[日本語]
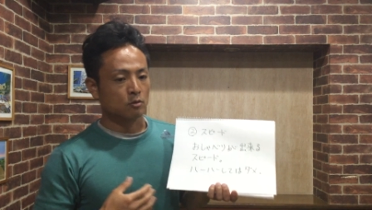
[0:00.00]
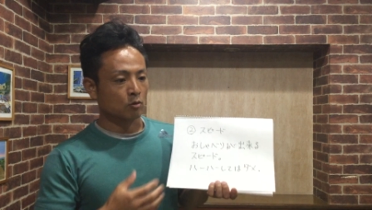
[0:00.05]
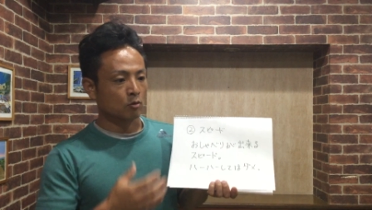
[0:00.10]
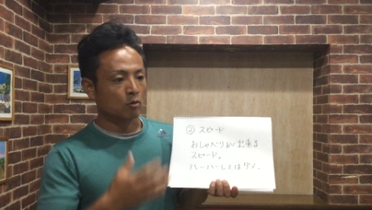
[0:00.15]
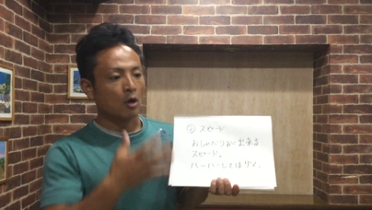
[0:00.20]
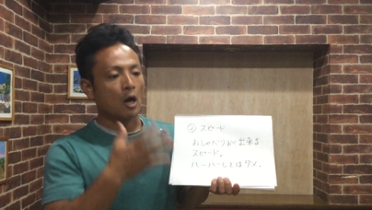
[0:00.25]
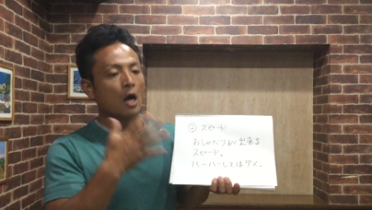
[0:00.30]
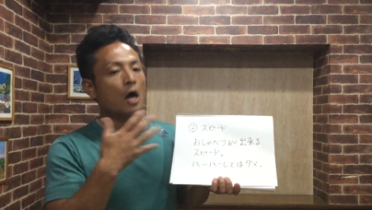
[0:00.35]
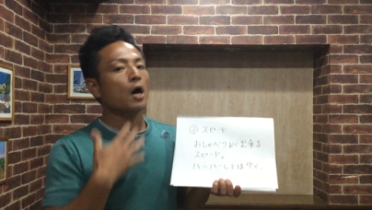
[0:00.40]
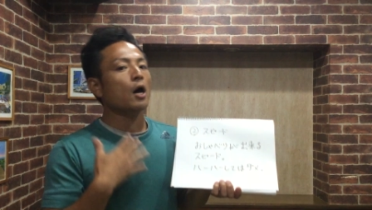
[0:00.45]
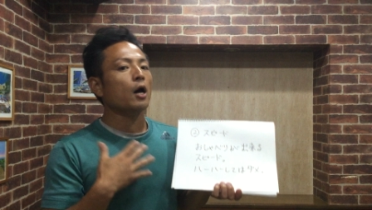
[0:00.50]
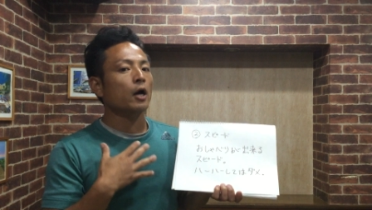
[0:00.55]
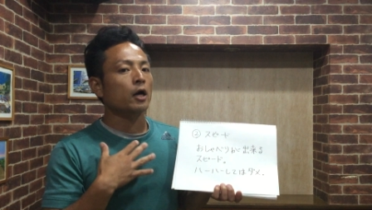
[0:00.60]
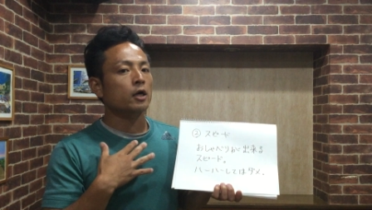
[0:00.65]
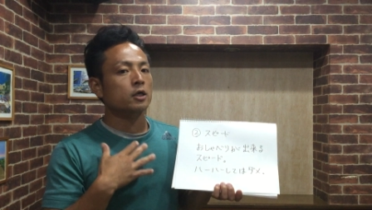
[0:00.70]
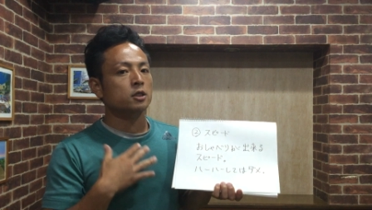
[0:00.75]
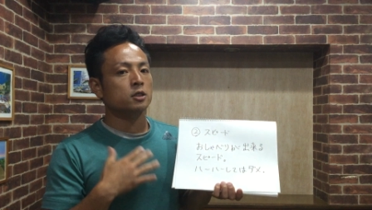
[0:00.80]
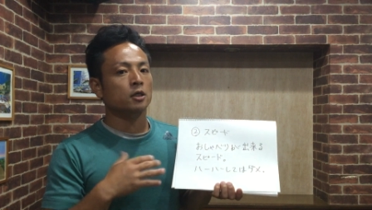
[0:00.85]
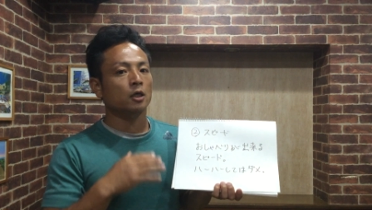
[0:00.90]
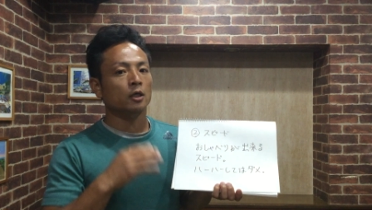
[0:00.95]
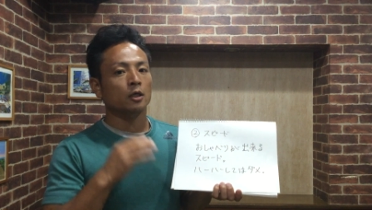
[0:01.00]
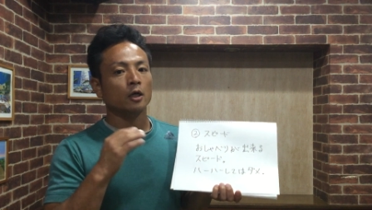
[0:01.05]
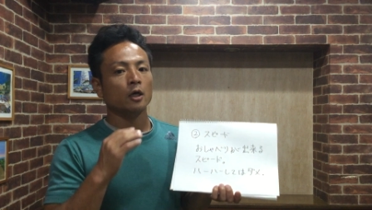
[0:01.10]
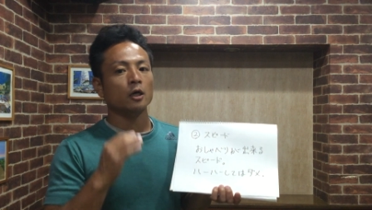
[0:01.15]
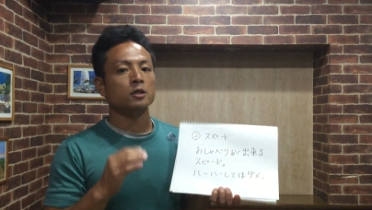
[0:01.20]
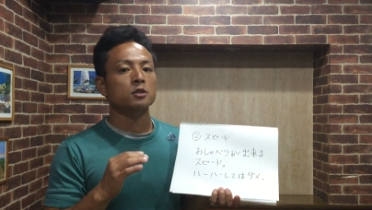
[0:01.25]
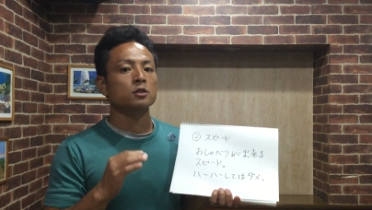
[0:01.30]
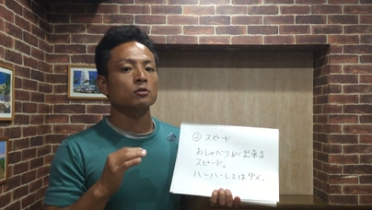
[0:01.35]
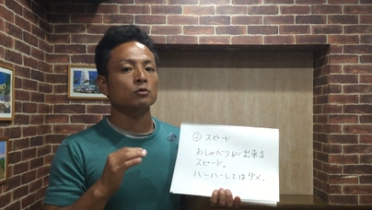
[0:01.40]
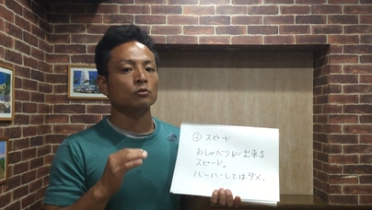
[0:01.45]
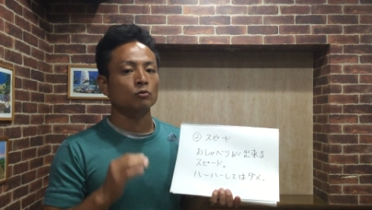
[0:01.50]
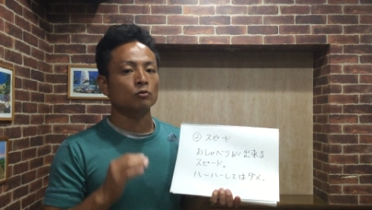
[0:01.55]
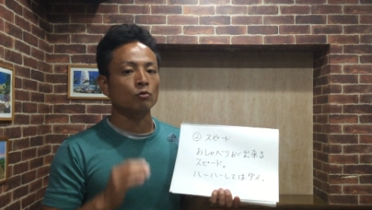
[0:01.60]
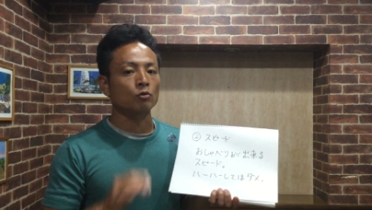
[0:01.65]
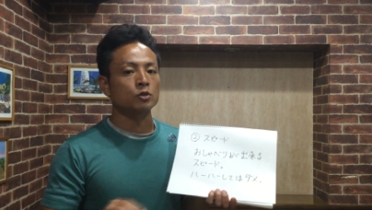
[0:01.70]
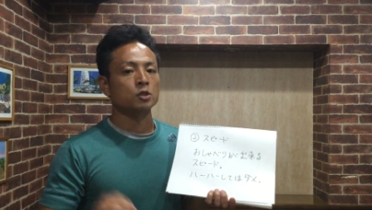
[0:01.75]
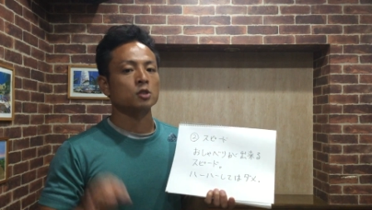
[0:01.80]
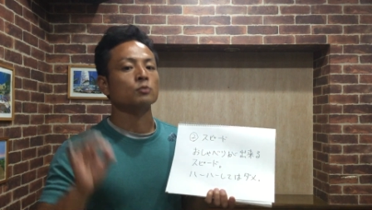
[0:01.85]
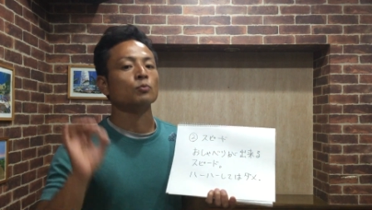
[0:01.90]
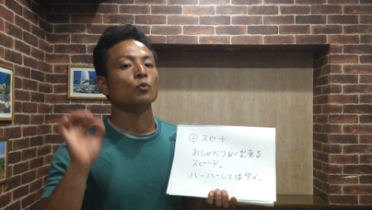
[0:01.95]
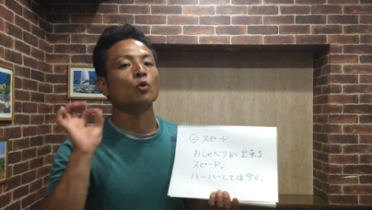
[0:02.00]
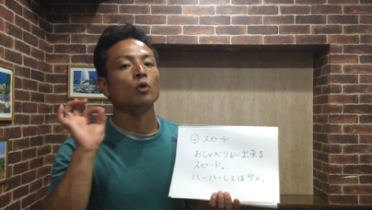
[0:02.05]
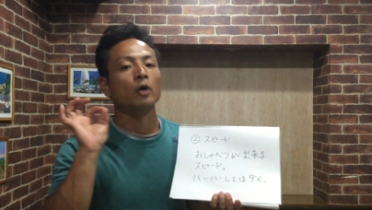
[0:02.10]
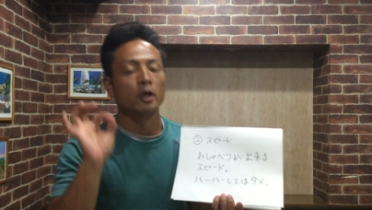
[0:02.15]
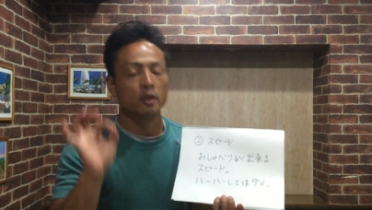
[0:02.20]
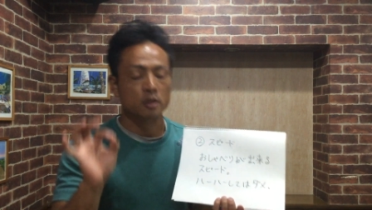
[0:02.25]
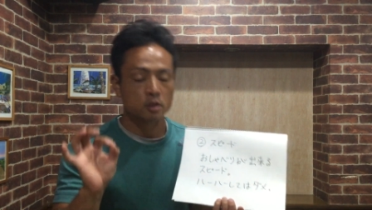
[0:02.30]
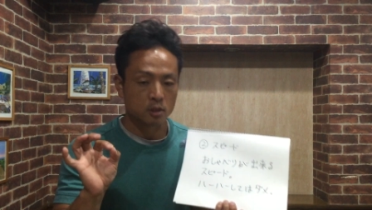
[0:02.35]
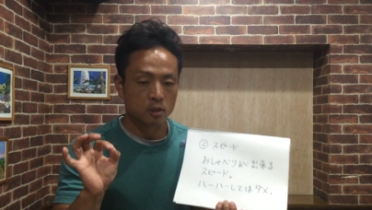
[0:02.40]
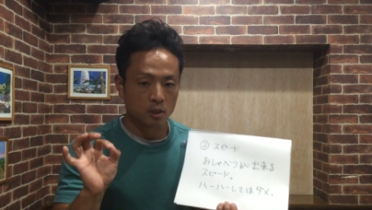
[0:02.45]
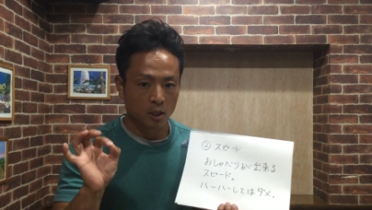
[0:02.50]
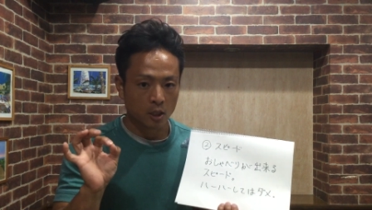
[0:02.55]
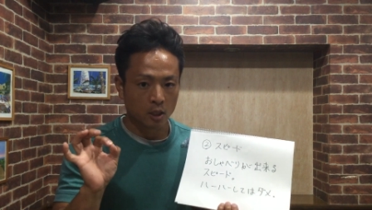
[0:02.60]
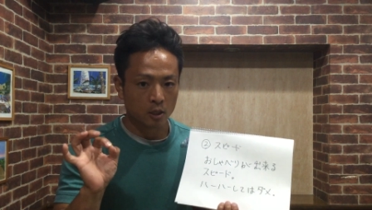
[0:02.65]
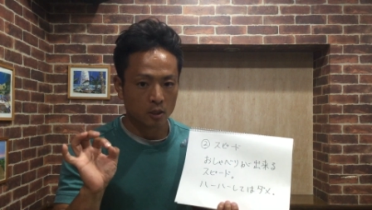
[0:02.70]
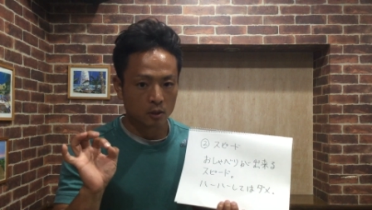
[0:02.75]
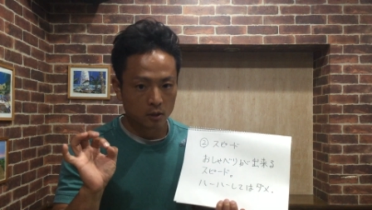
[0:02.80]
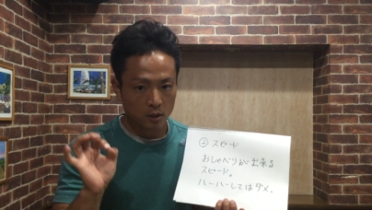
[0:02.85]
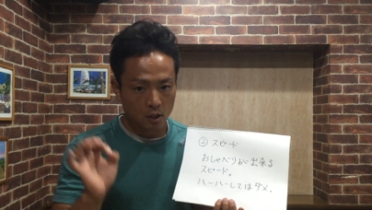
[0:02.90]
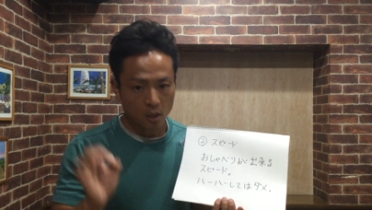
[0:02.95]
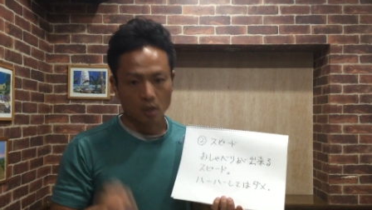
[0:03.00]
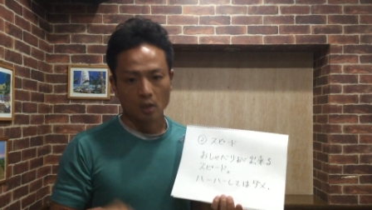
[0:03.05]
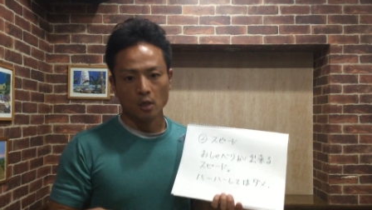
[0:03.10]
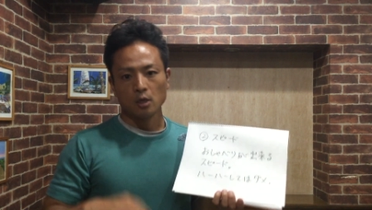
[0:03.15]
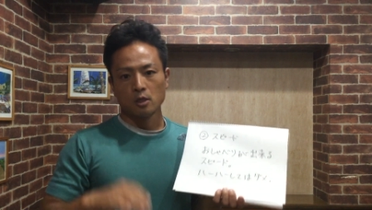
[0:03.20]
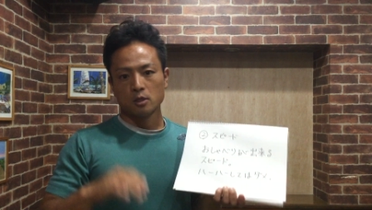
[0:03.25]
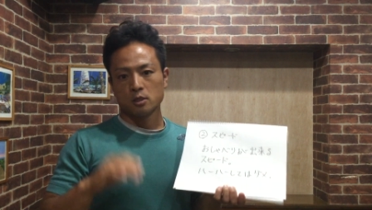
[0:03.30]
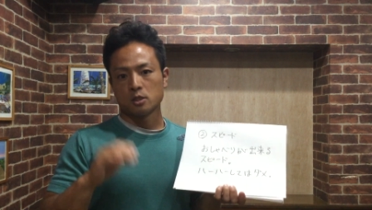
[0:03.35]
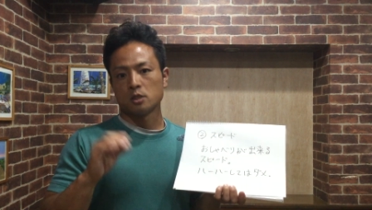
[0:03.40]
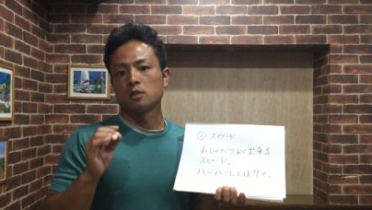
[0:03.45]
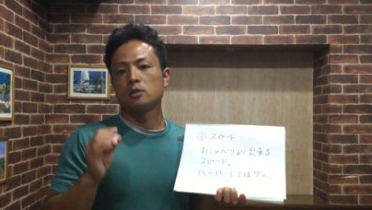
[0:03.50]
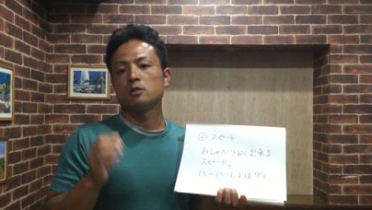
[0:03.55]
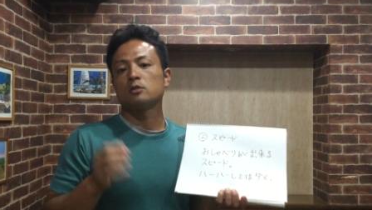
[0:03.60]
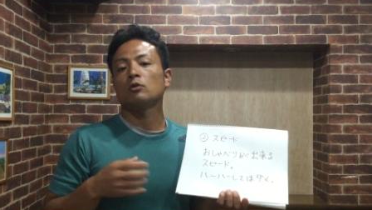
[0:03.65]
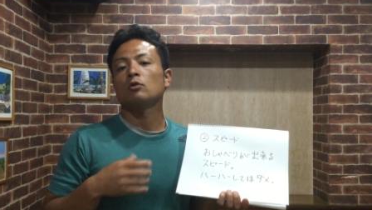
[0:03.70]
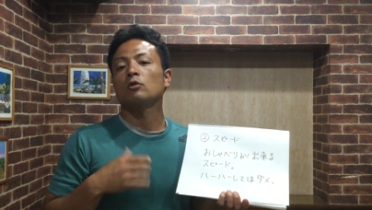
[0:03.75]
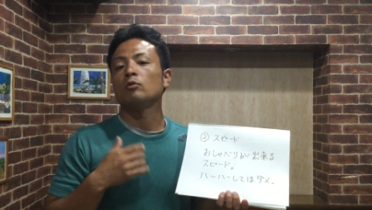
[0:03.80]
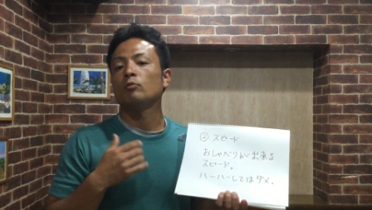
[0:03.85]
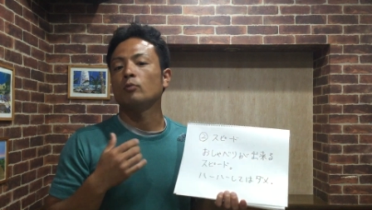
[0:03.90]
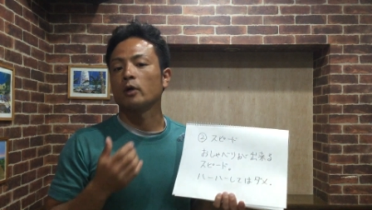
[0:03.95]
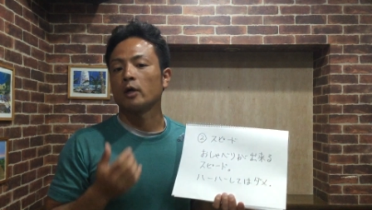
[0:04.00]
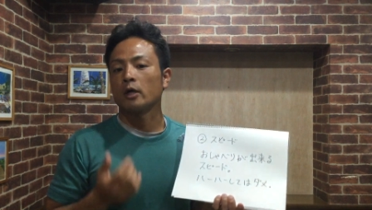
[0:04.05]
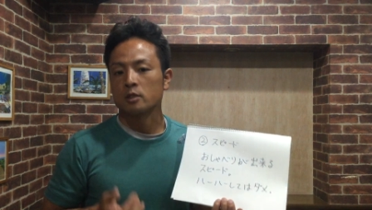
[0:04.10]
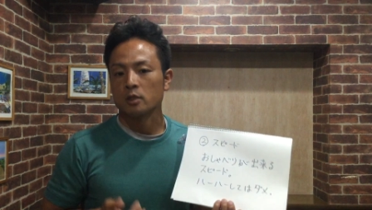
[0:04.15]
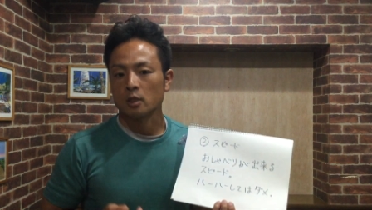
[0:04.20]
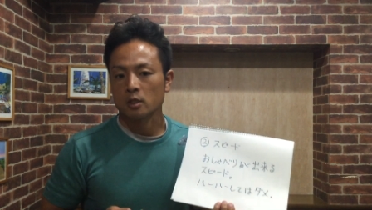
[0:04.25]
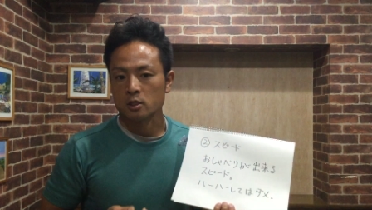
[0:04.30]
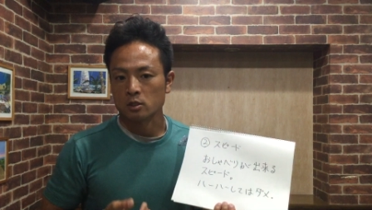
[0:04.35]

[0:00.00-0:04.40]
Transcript: そのハーハーしないで走ると脂肪が使えて心臓にも優